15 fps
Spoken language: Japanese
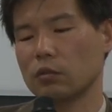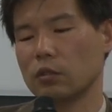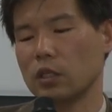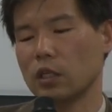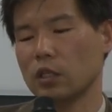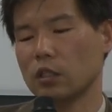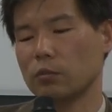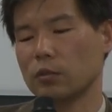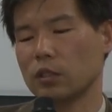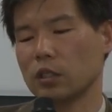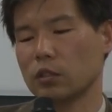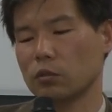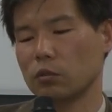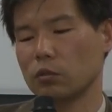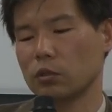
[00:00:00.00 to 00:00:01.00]
ネガティブな
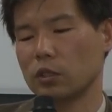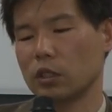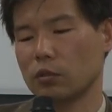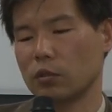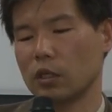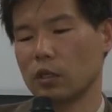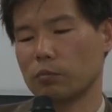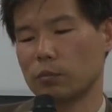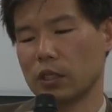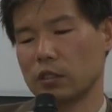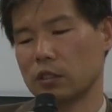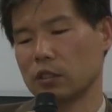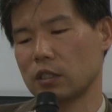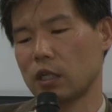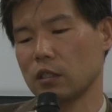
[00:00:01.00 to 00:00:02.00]
人っていうのは
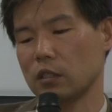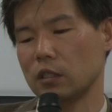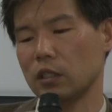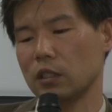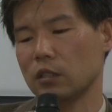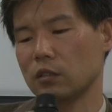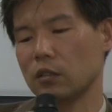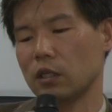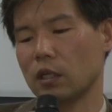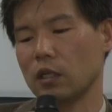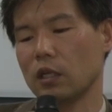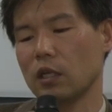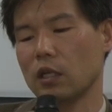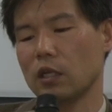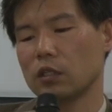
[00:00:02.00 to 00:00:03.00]
3人ぐら
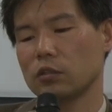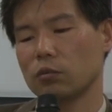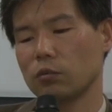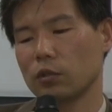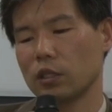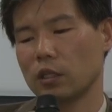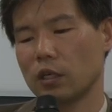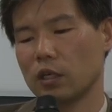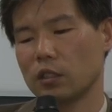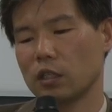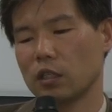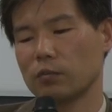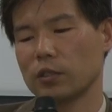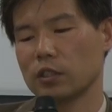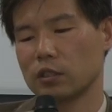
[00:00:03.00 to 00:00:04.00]
いそこで書い
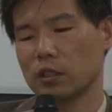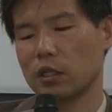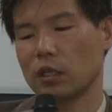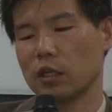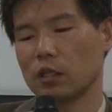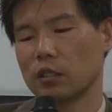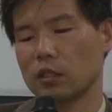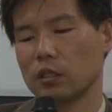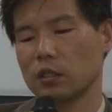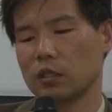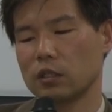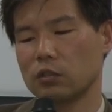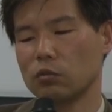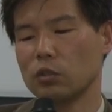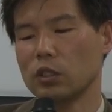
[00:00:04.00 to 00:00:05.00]
てありますが、
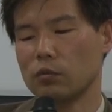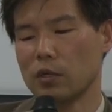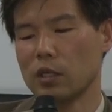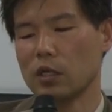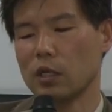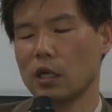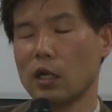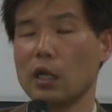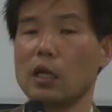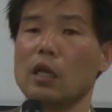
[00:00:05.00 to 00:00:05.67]
1人は